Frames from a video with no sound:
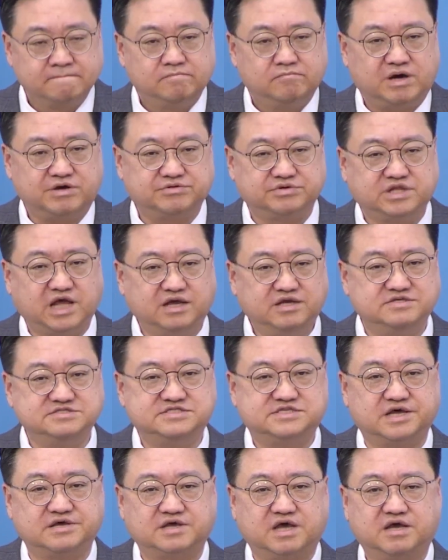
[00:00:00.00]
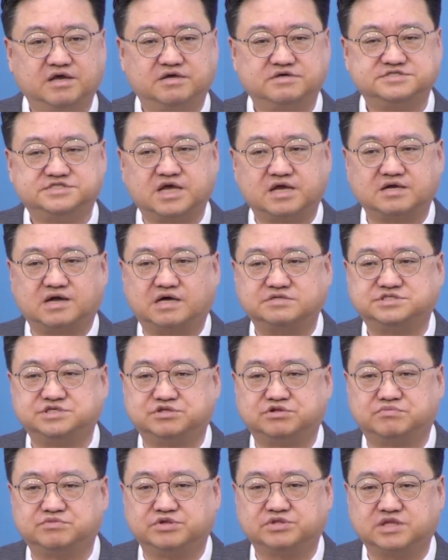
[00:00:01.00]
바로 내 인생에
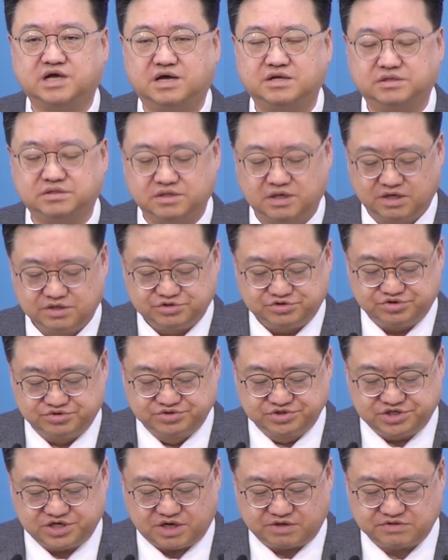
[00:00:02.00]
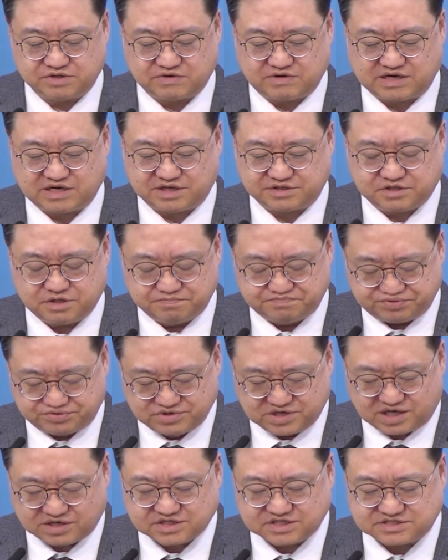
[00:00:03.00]
생각지도 못한 흉년과 같은
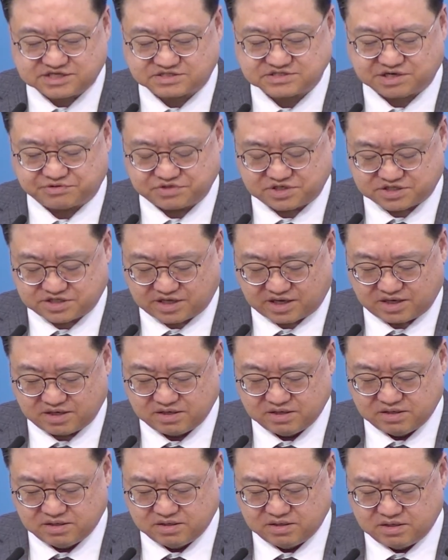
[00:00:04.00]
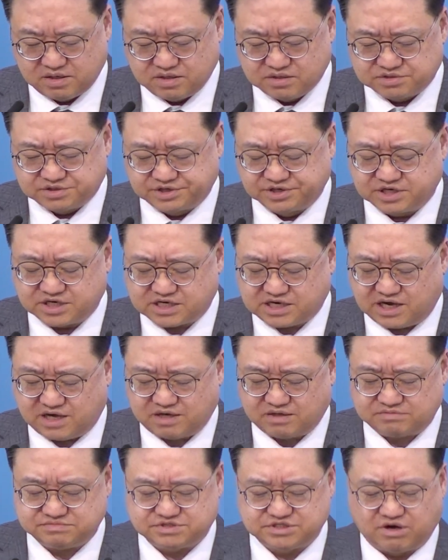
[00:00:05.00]
풍랑이 찾아올 때
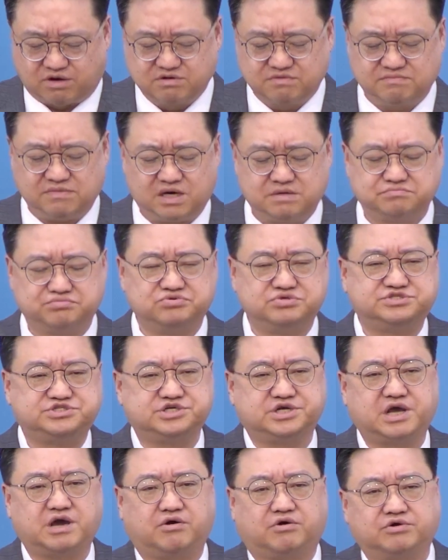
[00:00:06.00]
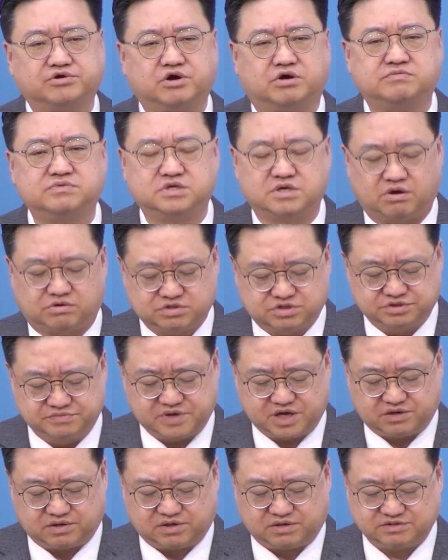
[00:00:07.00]
그러니까 정말 물질의 어려움을
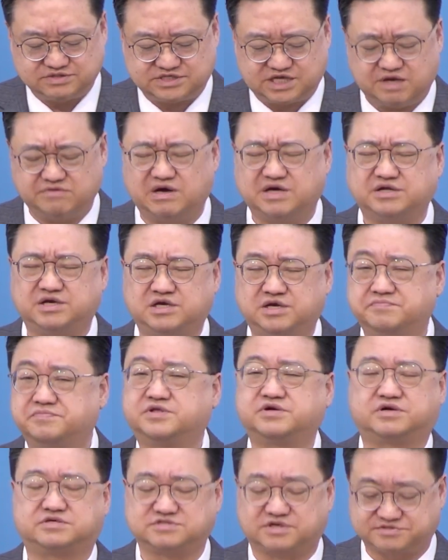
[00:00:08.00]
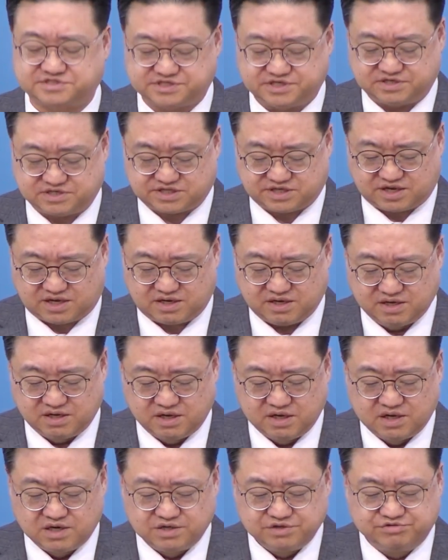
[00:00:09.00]
겪으며 생활이 힘들어졌을 때
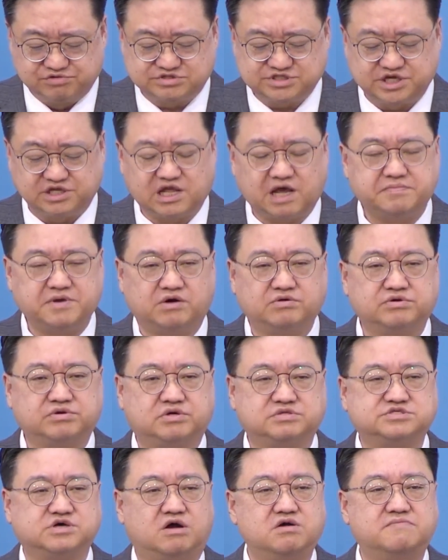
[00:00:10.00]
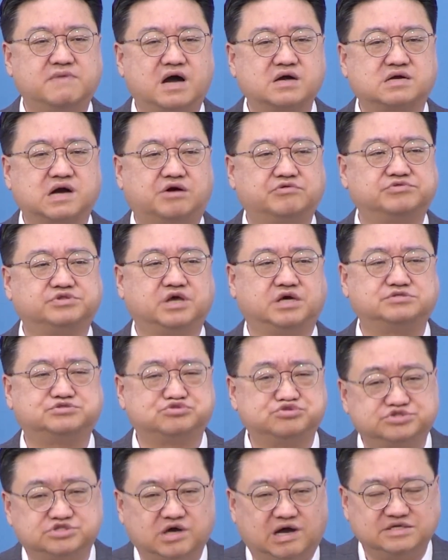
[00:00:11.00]
육신의 병으로 절망 가운데
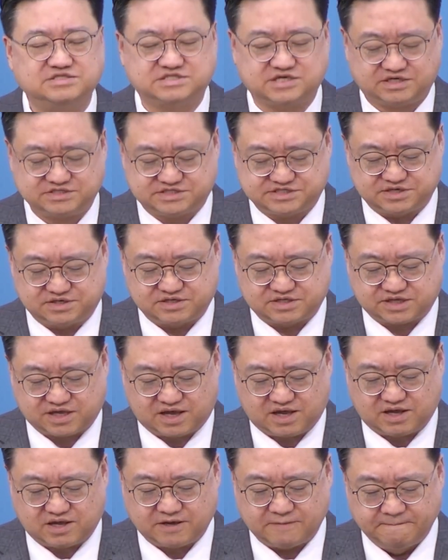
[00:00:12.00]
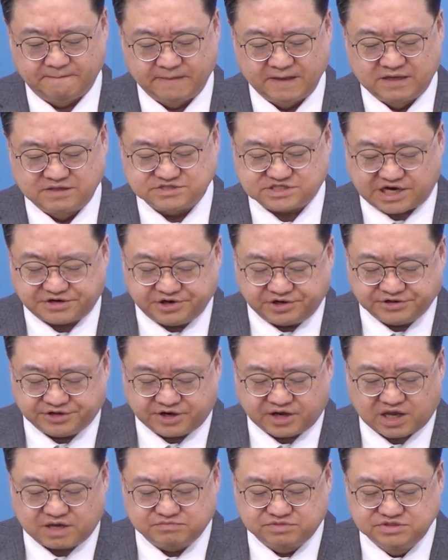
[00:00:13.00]
주저앉아 있을 때
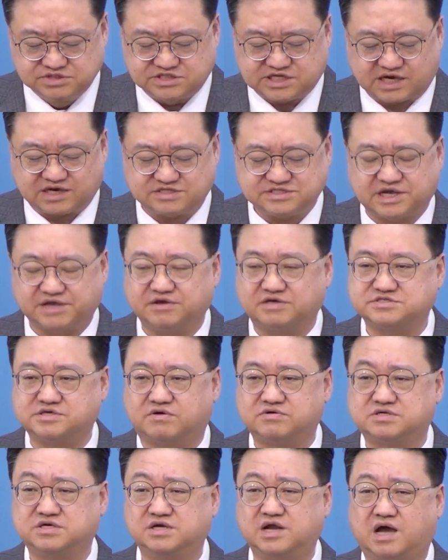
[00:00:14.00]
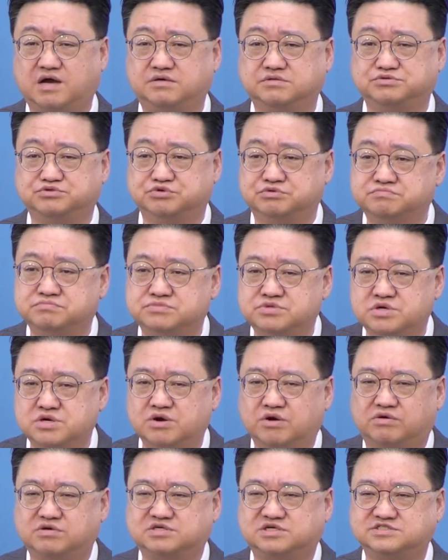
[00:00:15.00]
자녀들에게 문제가 생겨서 그냥
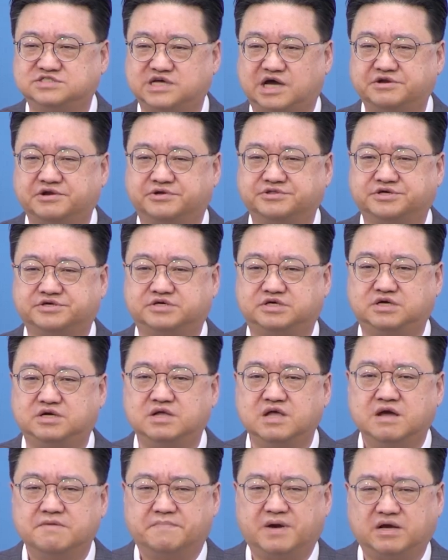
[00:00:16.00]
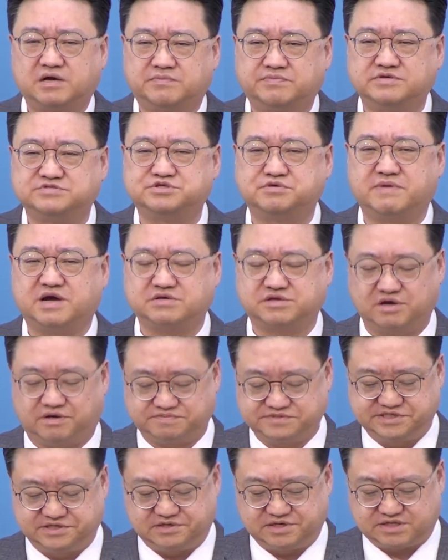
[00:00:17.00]
눈물로 그 자녀들을 바라볼 수밖에
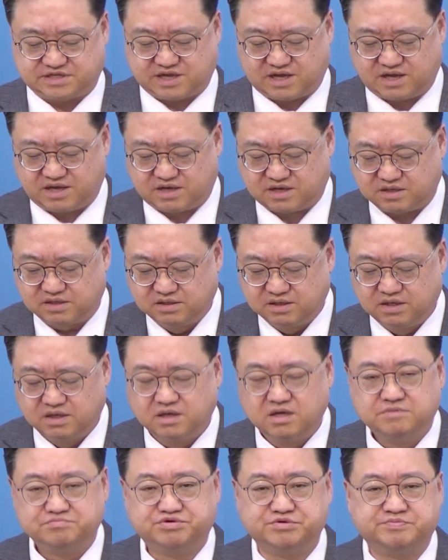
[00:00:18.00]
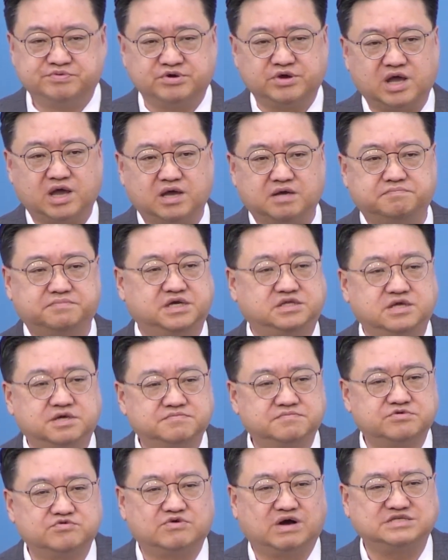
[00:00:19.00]
없을 때 부부의
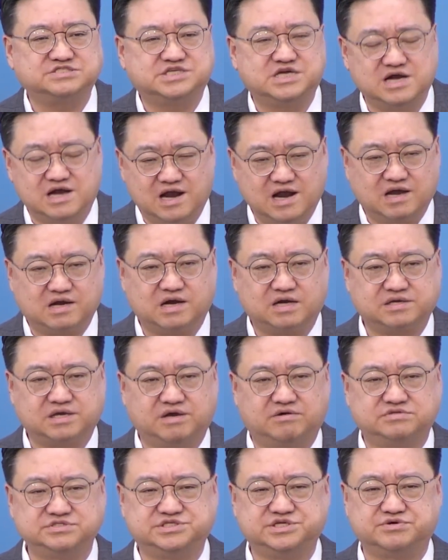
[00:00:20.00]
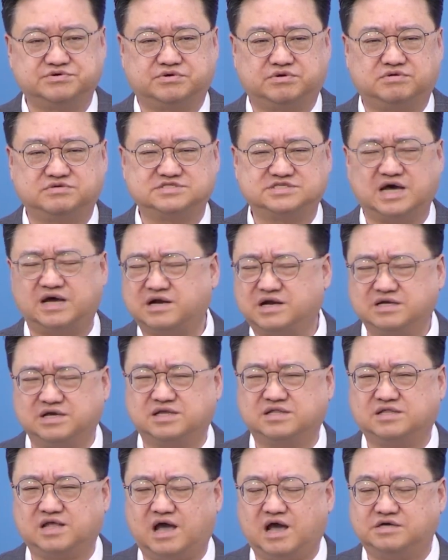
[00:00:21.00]
믿음과 신뢰가 깨어지고
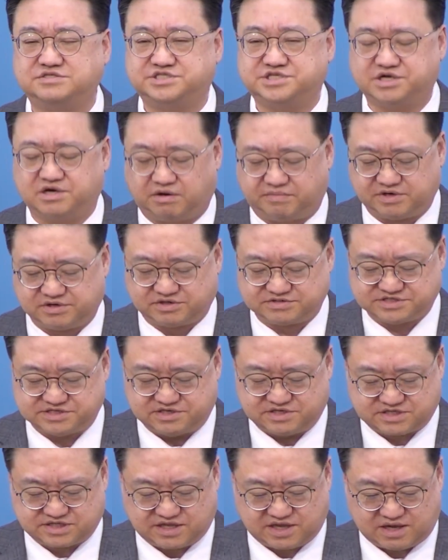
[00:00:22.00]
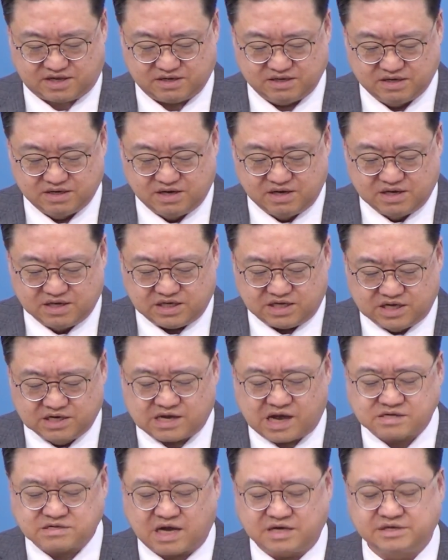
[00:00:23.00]
사랑이 다 식어버렸을 때
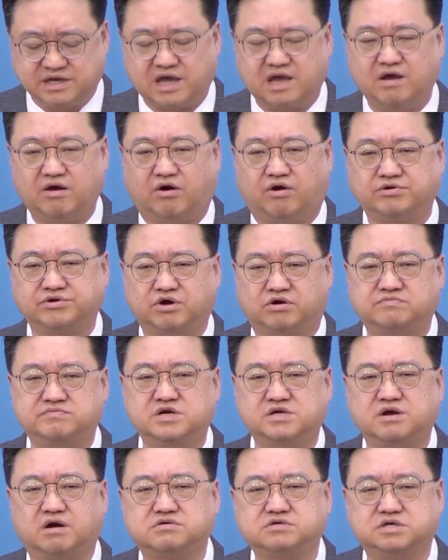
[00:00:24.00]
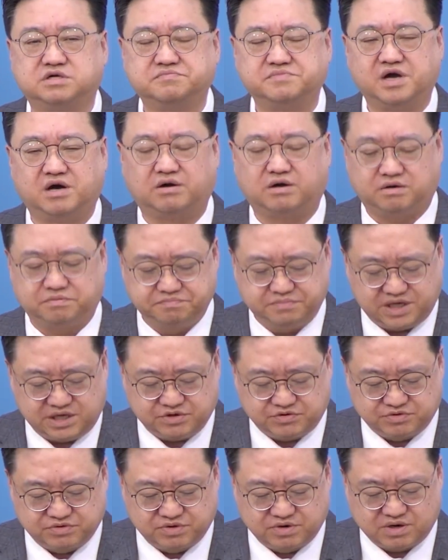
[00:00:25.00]
인간관계에 어려움을 겪으며
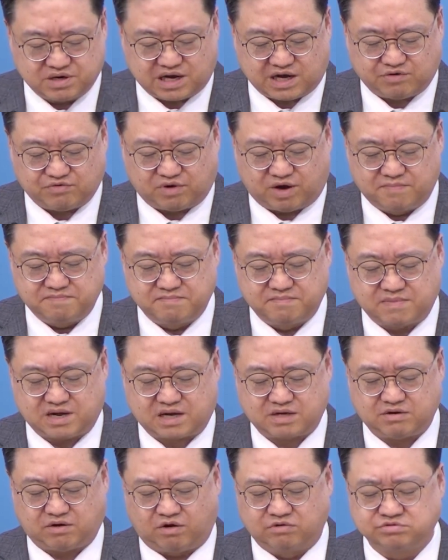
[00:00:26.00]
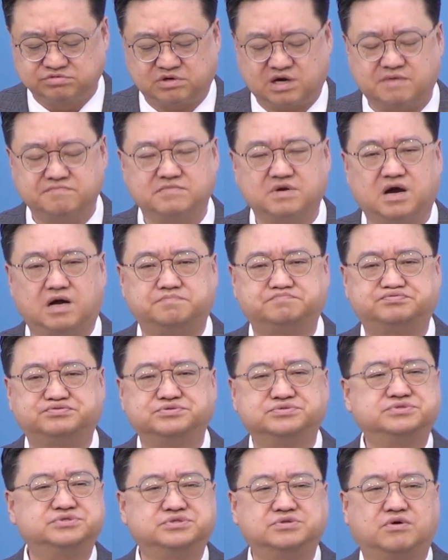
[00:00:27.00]
미움과 원망, 억울함과
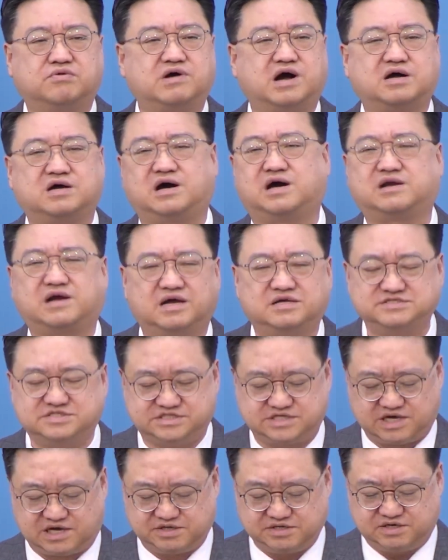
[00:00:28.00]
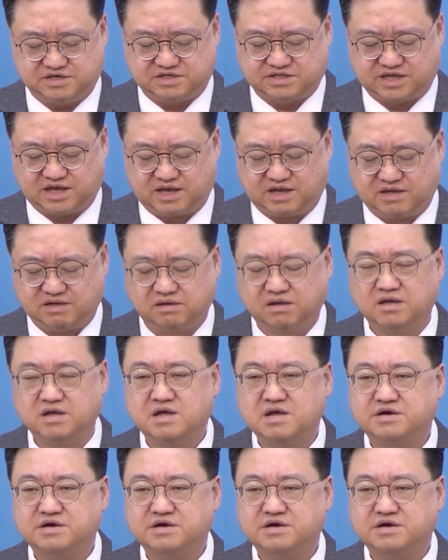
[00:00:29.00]
분노가 가라앉지 않을 때